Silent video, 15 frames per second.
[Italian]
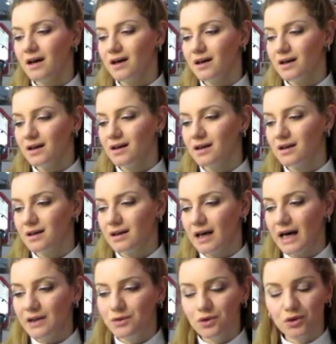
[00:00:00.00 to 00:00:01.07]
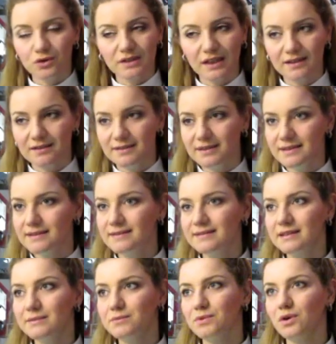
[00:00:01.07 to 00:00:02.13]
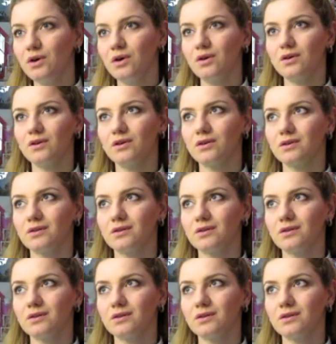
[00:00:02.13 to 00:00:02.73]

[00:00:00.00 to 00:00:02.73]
Uh, adoro tantissimo